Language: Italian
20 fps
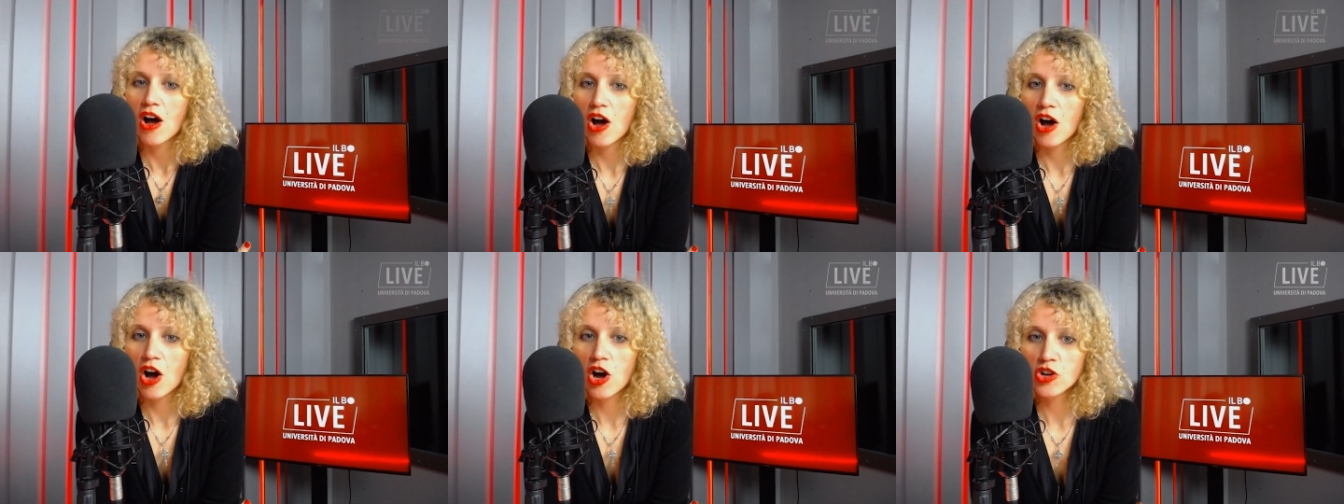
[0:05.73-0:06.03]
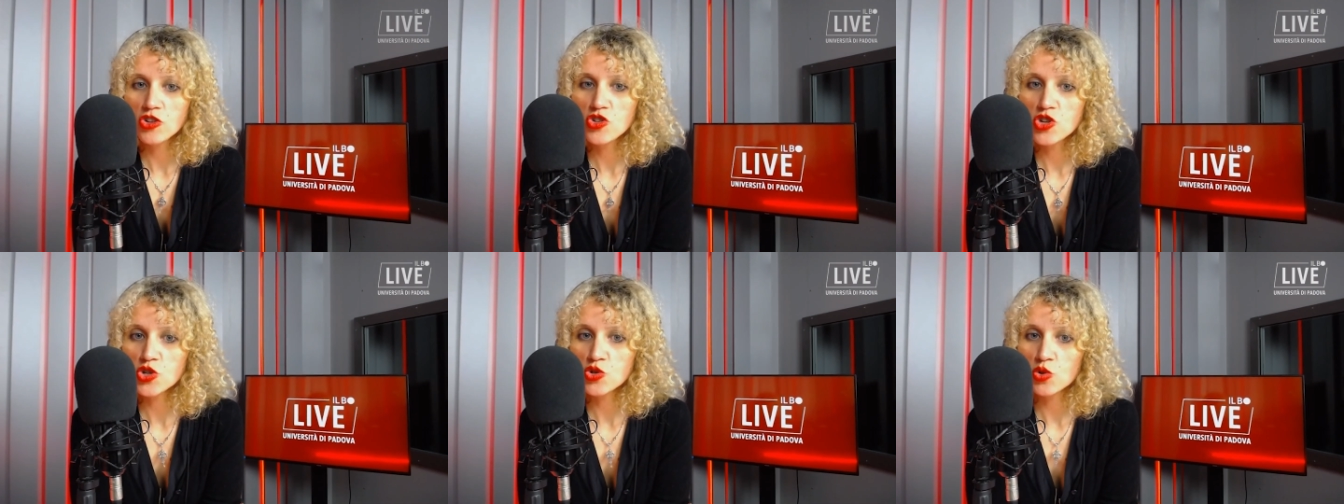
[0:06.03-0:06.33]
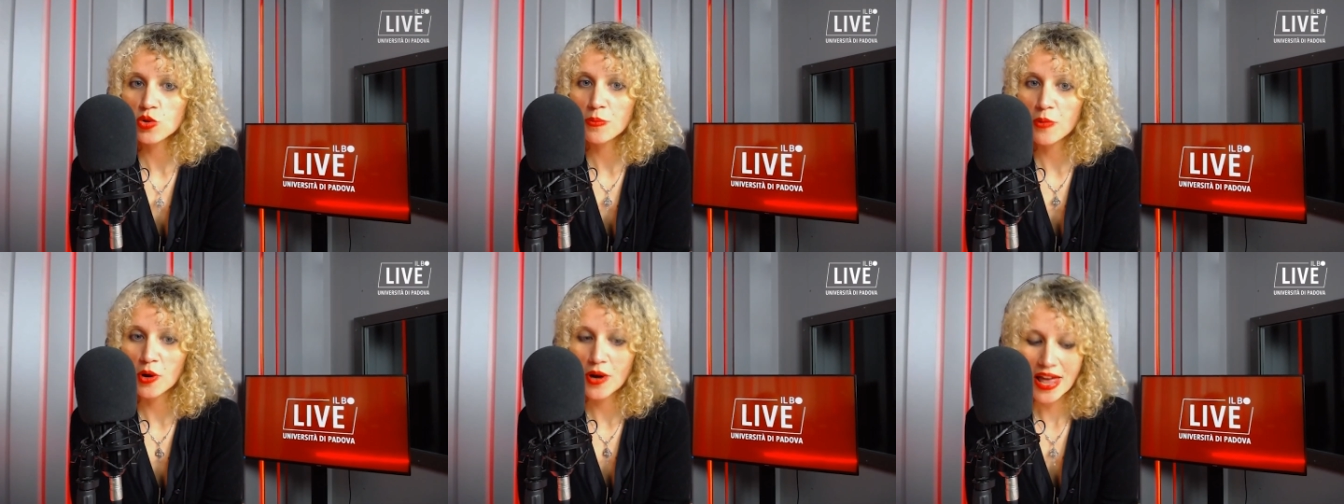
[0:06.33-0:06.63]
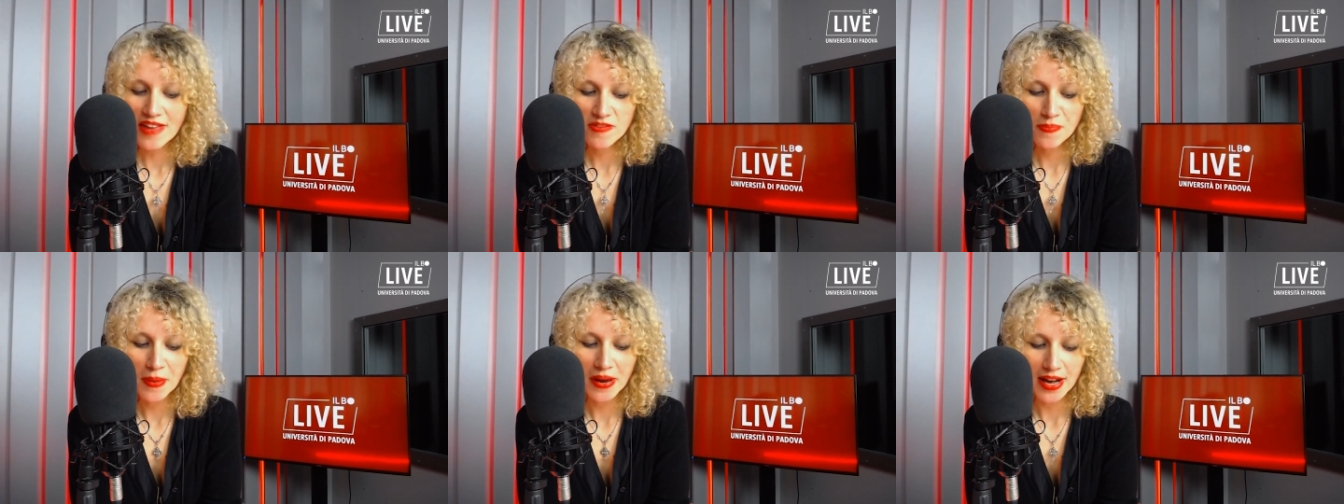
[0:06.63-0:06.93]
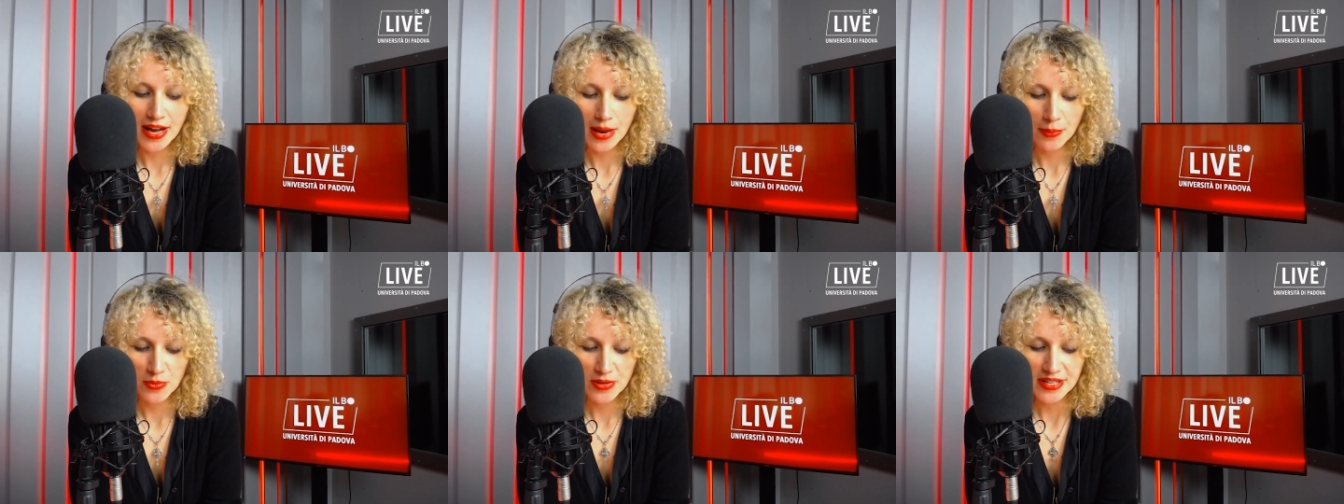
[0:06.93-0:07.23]
Oggi sul Bolive
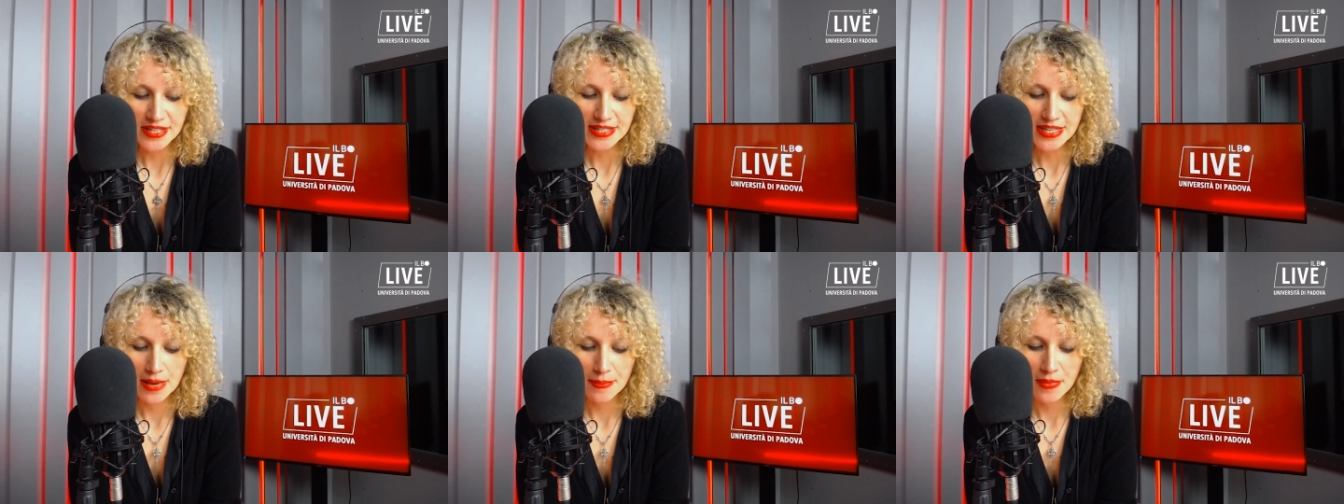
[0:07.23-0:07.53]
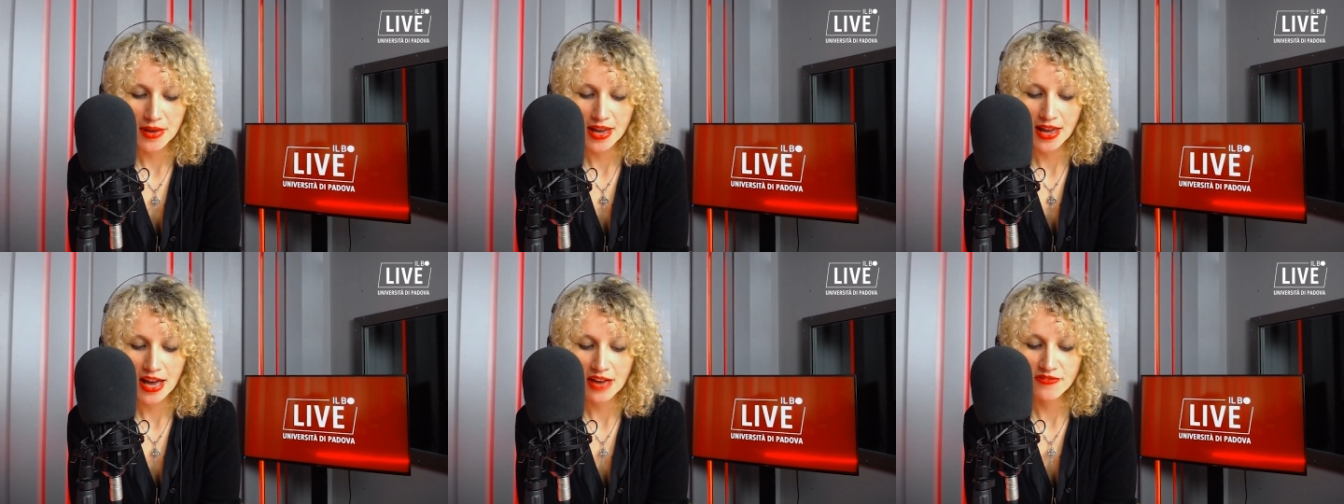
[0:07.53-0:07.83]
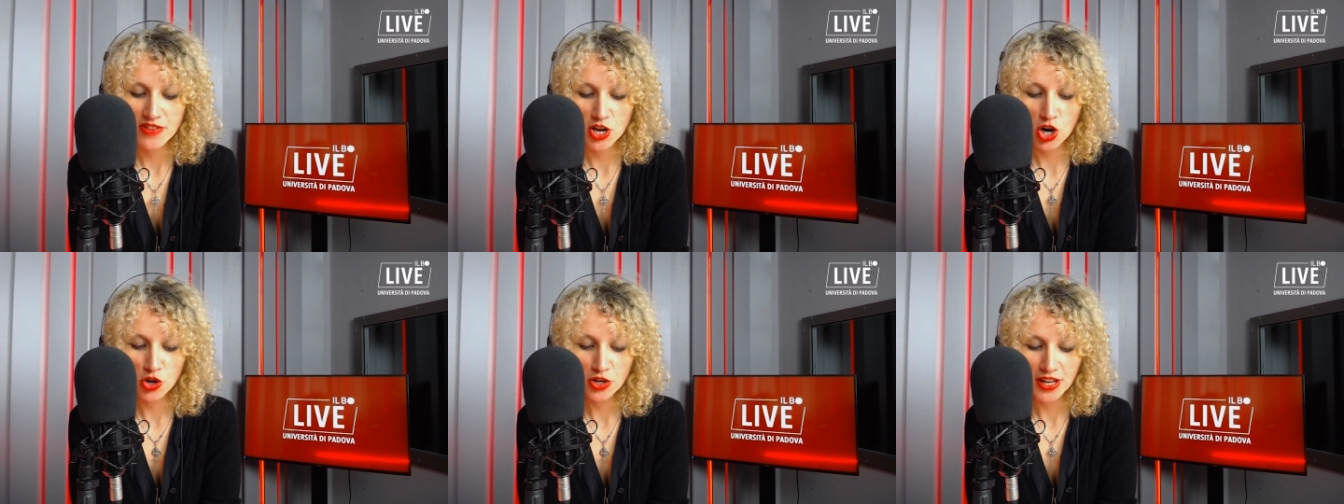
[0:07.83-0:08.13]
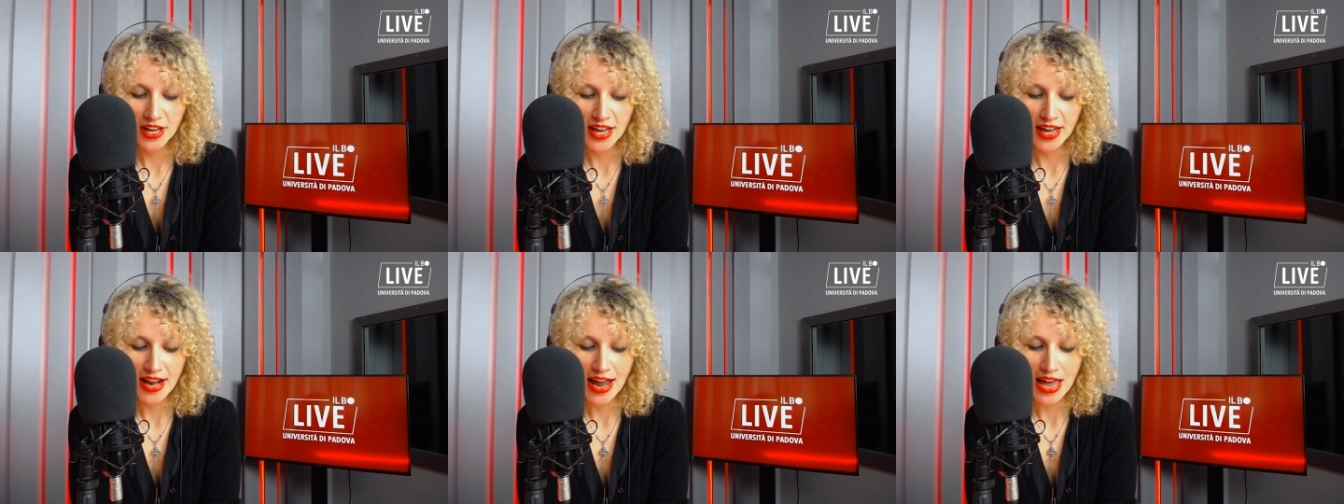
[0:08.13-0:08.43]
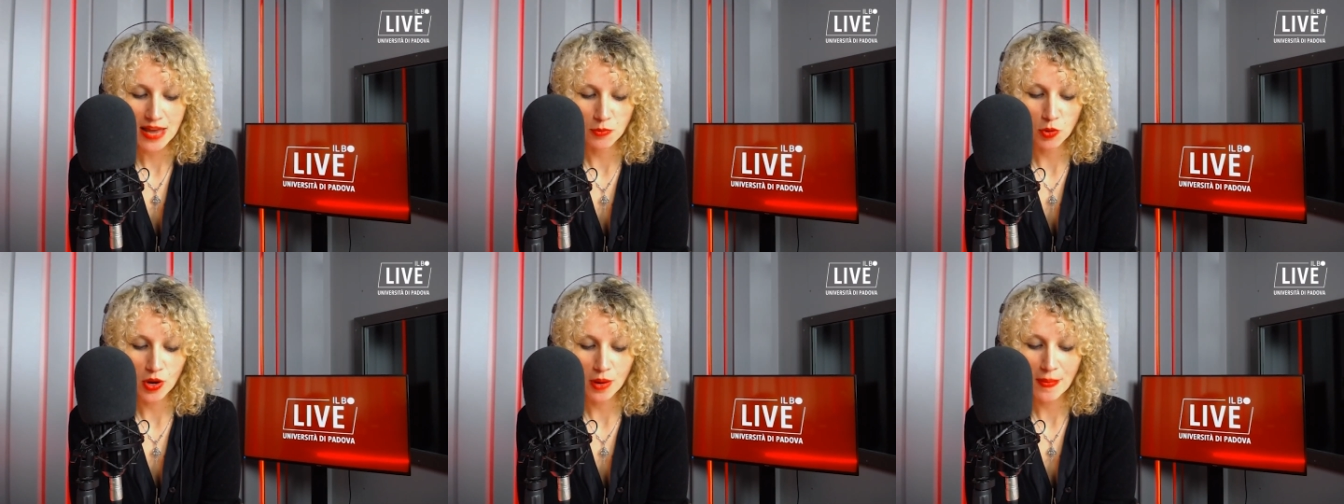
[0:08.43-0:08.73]
parliamo insieme a Veronica
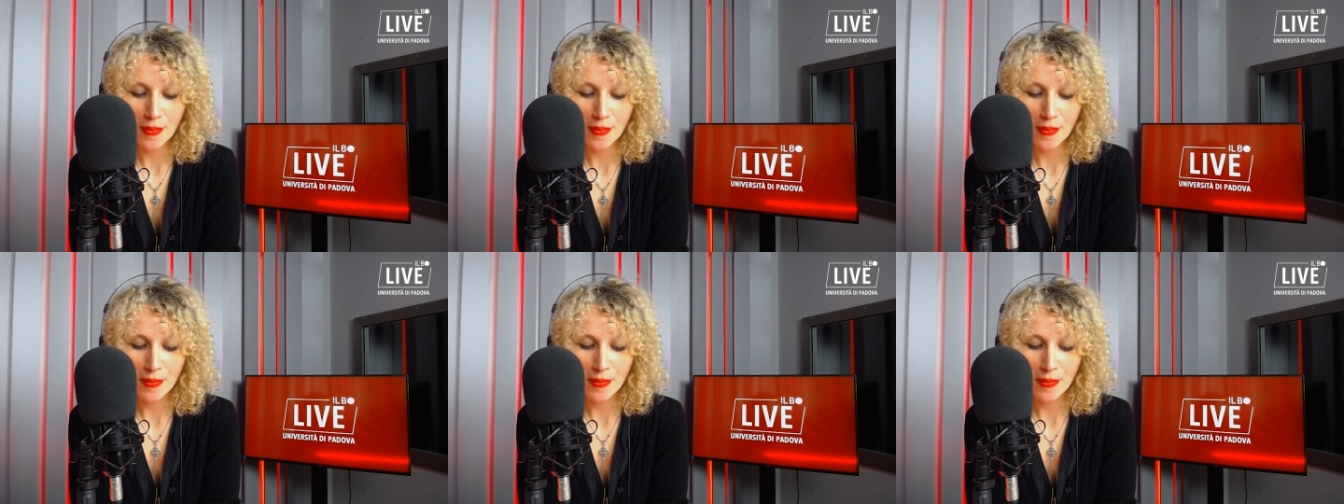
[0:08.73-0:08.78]
Raimo e a